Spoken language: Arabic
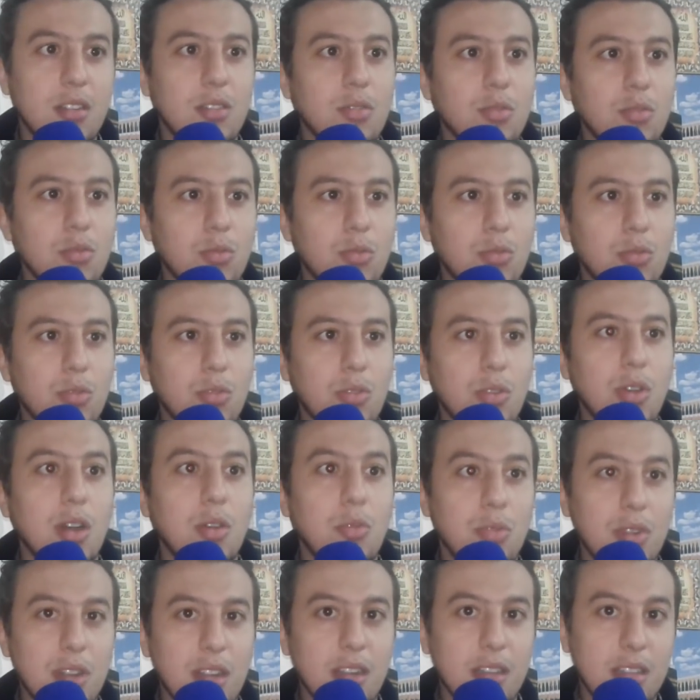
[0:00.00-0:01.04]

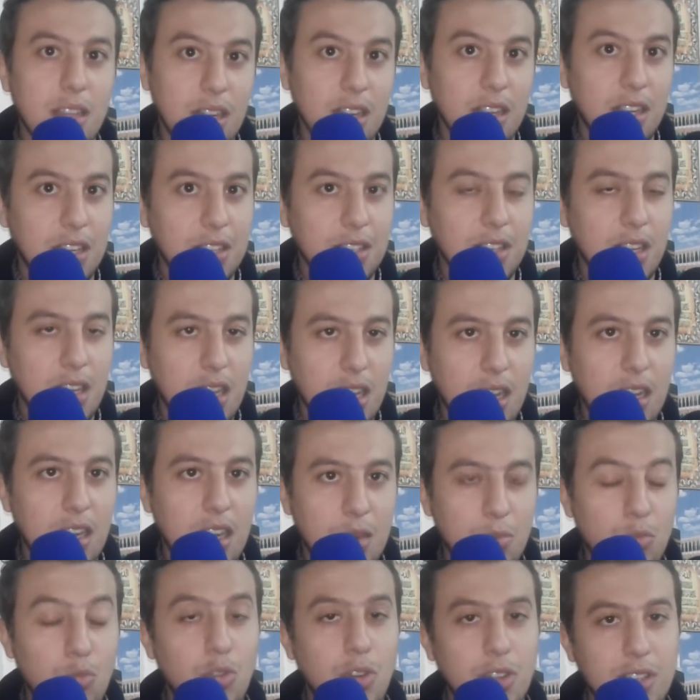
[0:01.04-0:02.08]
واولا كنأكد على على
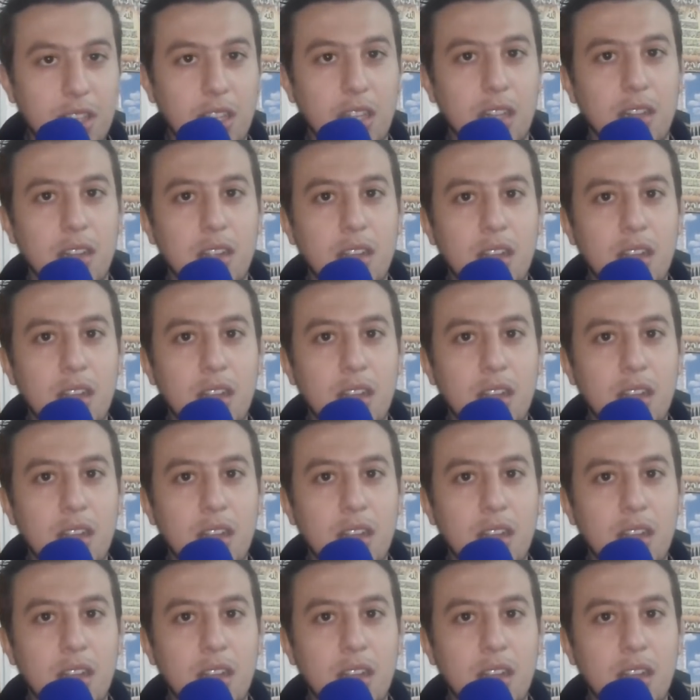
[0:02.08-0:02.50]
المواطن